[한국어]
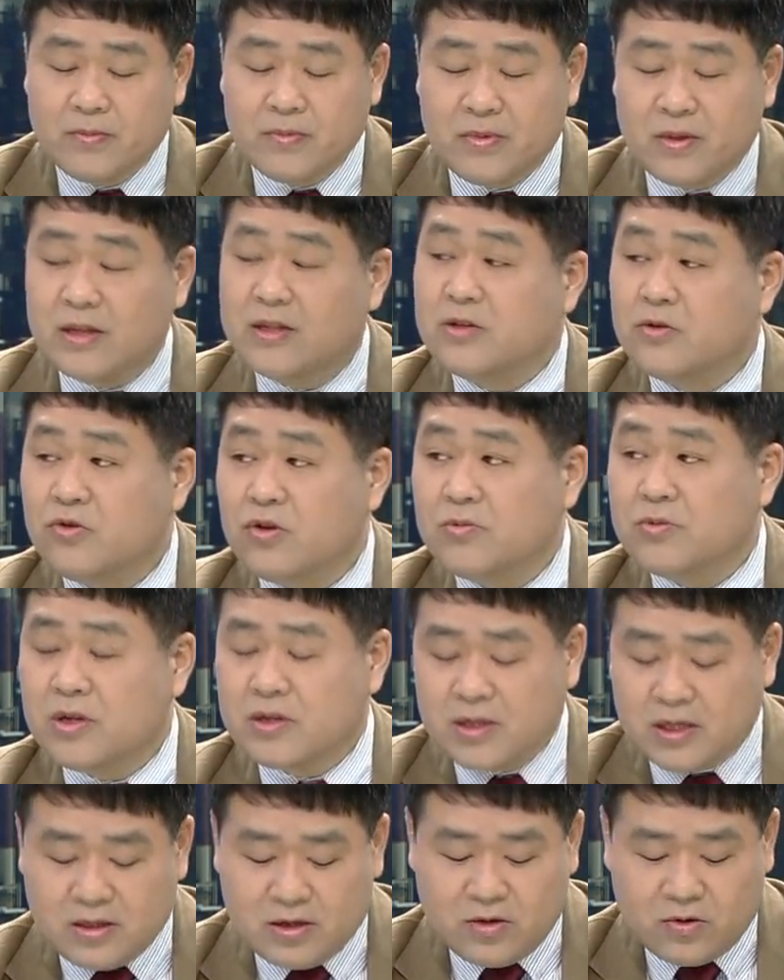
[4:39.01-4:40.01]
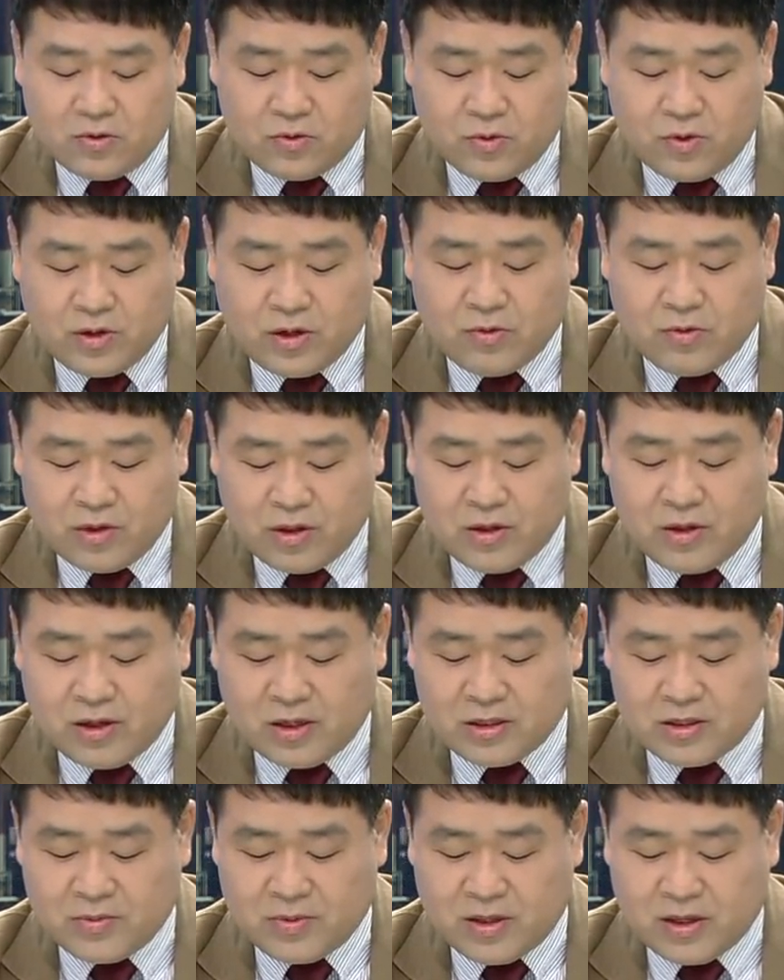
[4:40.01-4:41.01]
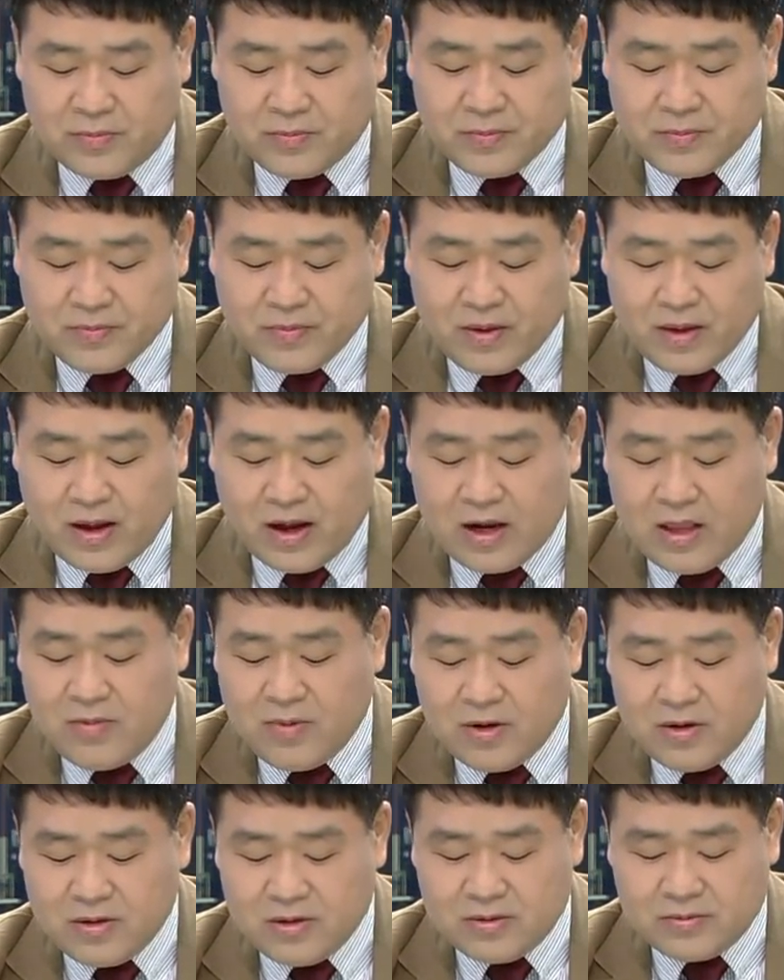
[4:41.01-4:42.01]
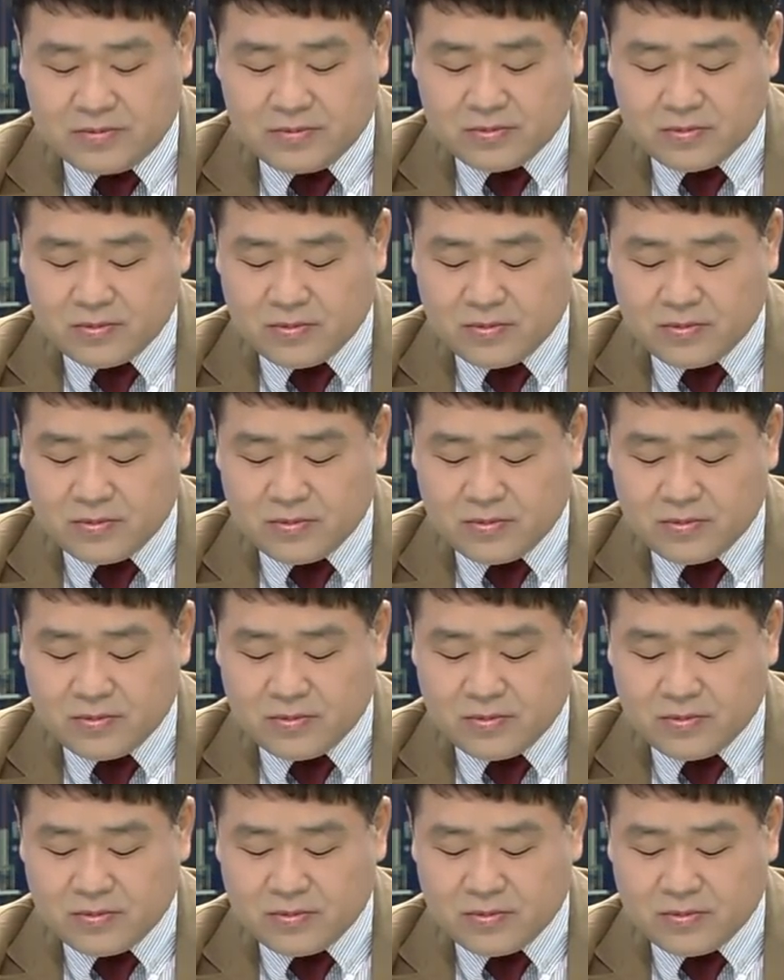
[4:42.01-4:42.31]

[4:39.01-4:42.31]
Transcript: 대체 수입처를 찾으려고 노력하고 있는 것 같습니다. 아니면은